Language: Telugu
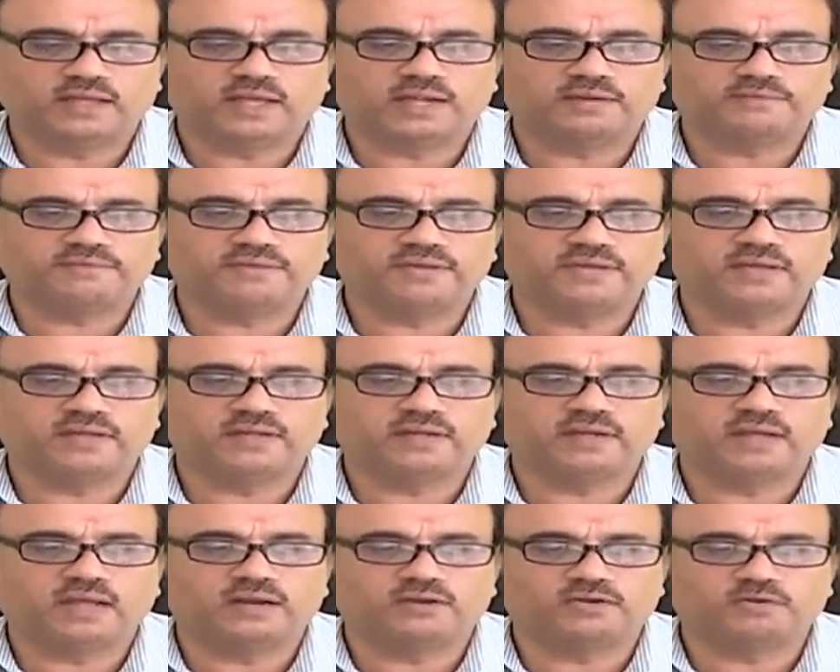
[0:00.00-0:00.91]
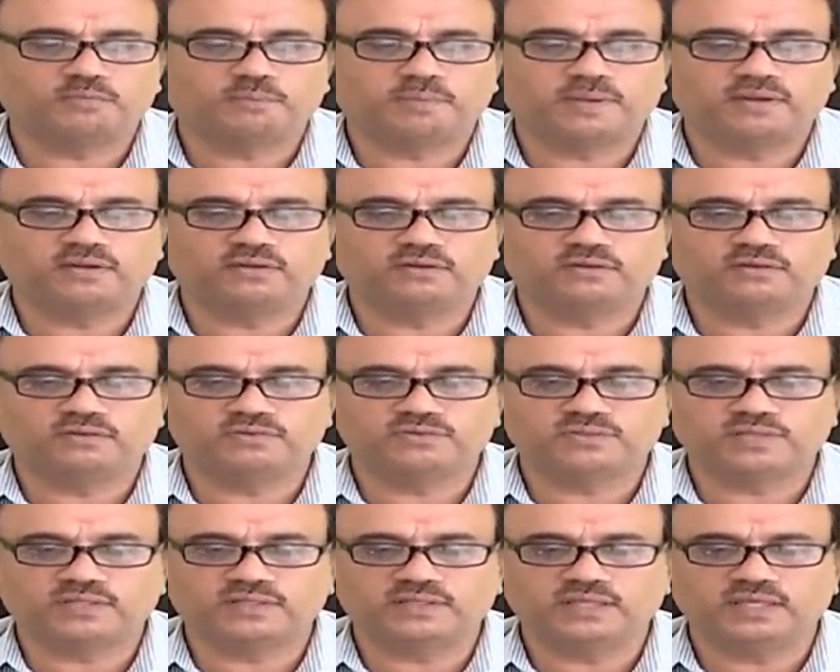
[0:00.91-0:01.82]
అరవై నాలుగు రూపాయల్లో
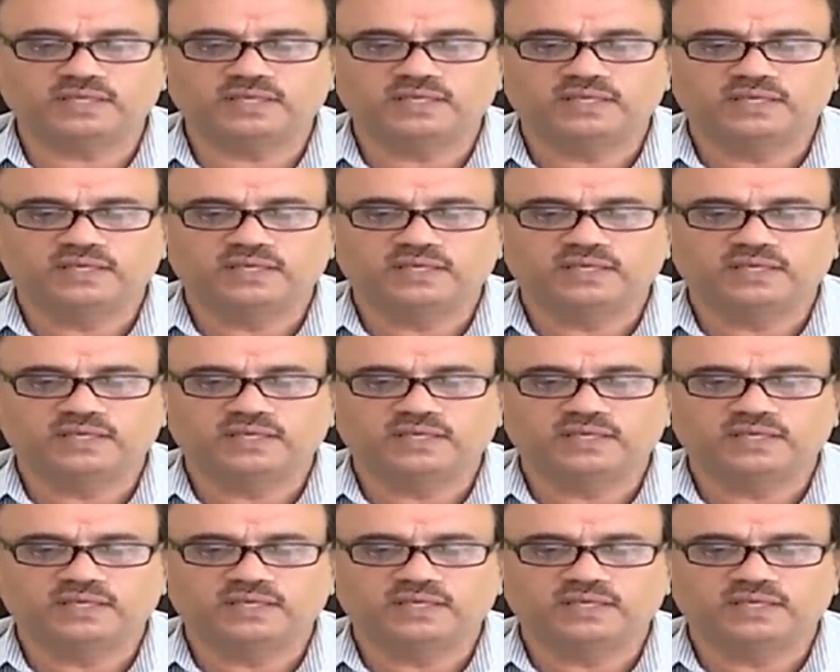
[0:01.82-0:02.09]
క్లోజ్ అయింది